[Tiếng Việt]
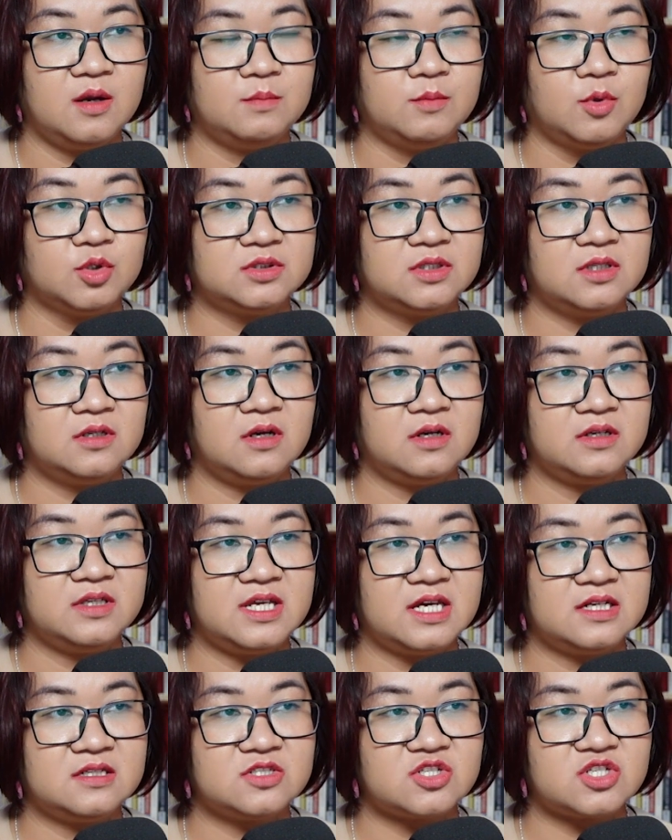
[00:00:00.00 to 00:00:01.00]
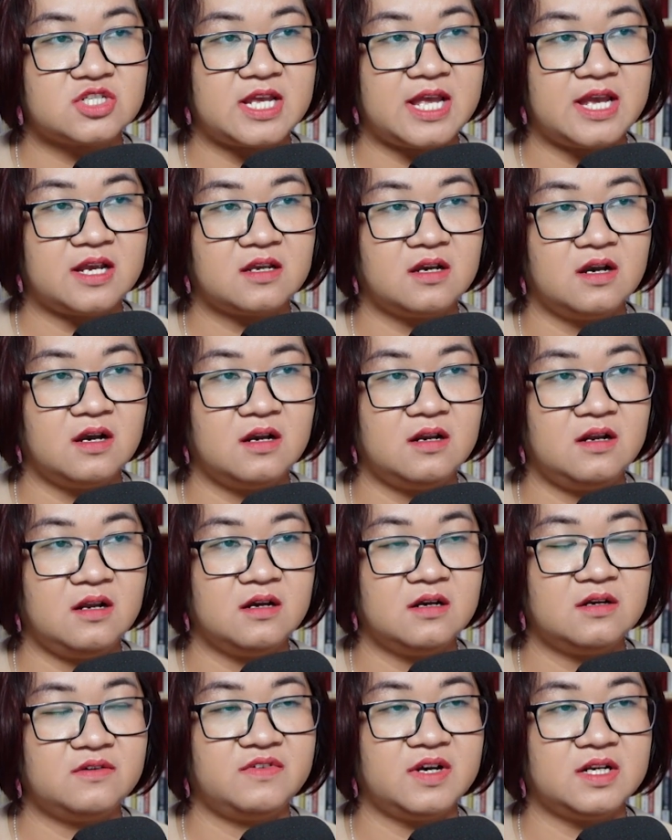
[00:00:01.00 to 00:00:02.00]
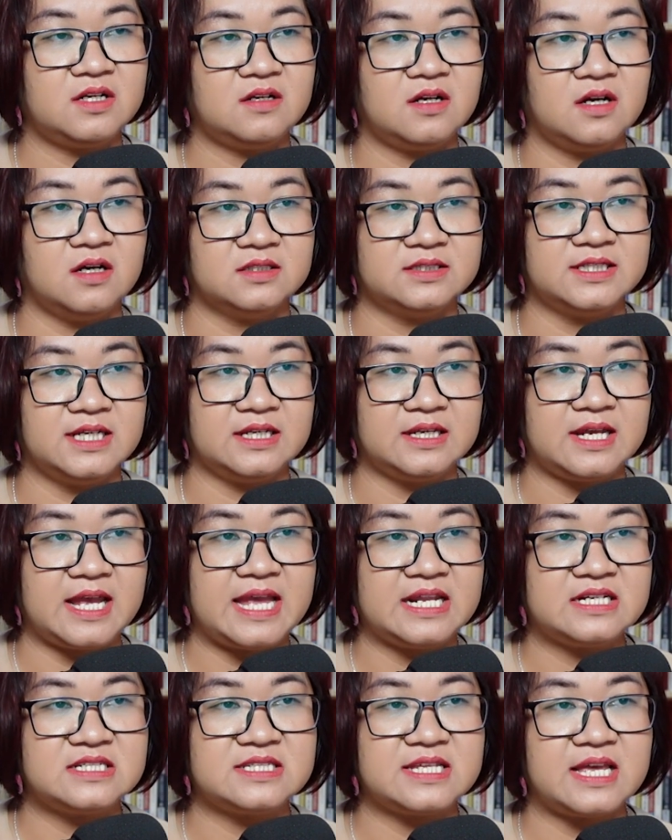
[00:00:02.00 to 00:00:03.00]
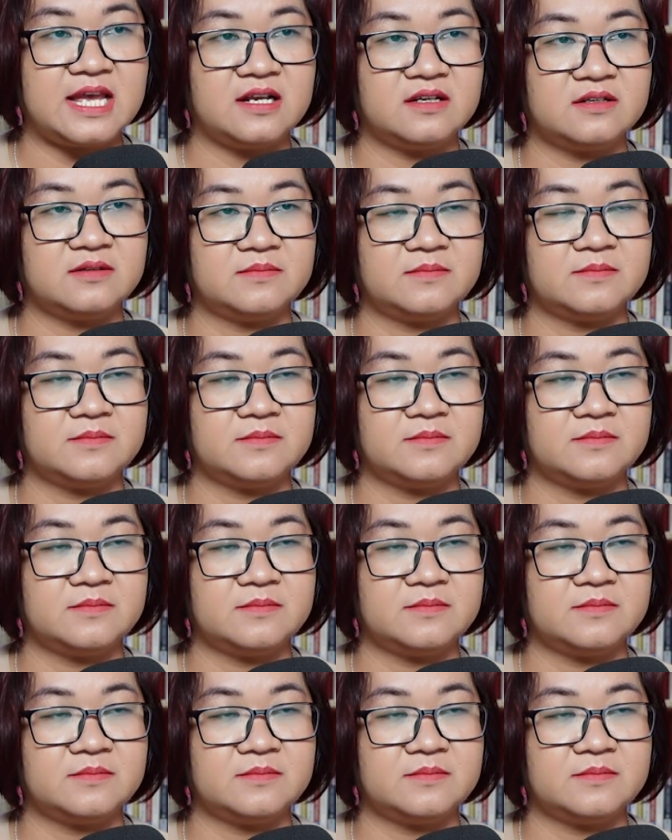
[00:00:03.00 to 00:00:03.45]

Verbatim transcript: một thương nhân sa cơ lỡ vận ở tỉnh An Giang.